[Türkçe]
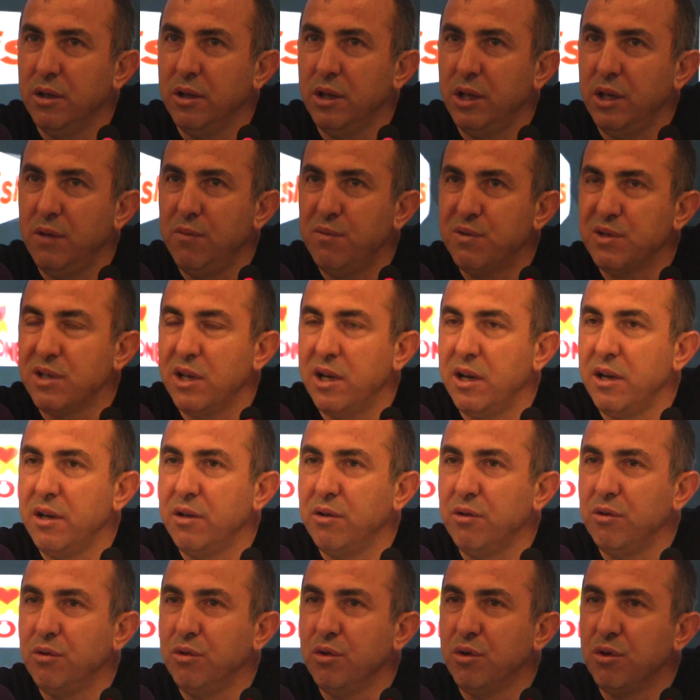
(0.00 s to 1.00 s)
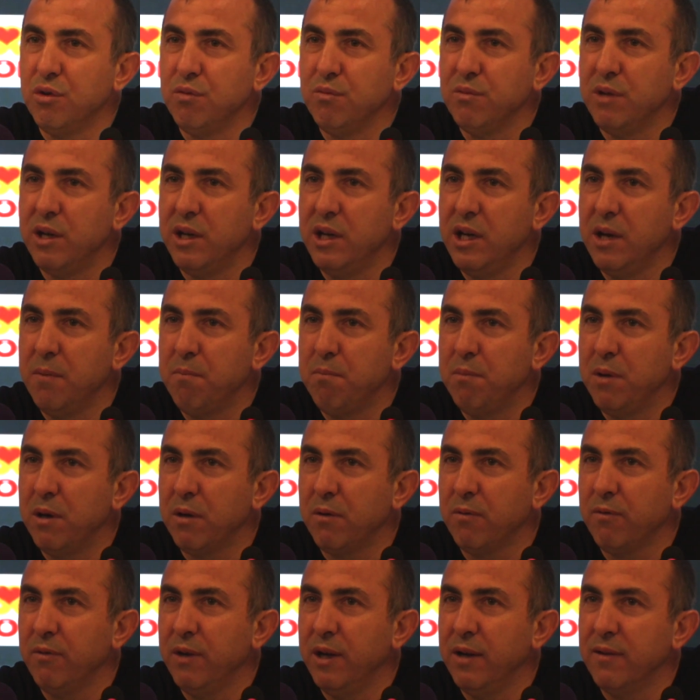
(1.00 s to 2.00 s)
iyimser yorumlar
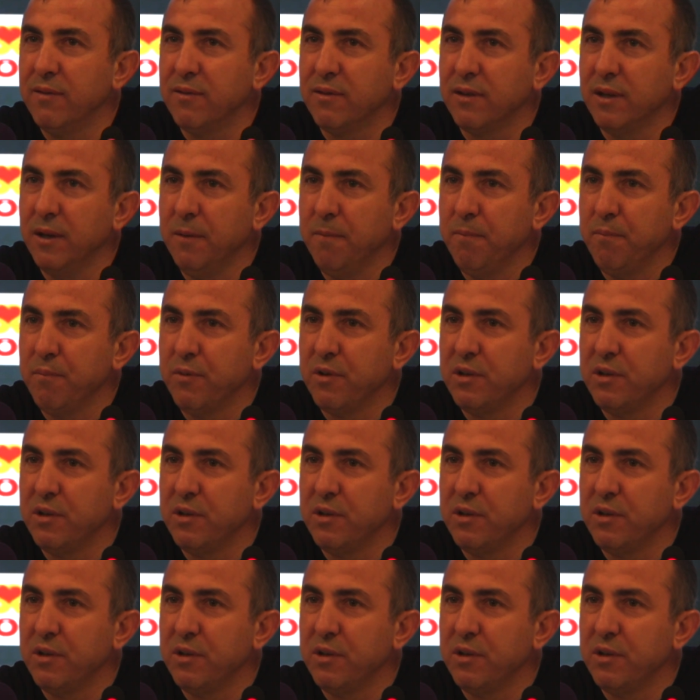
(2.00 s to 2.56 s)
yapmak veyahut da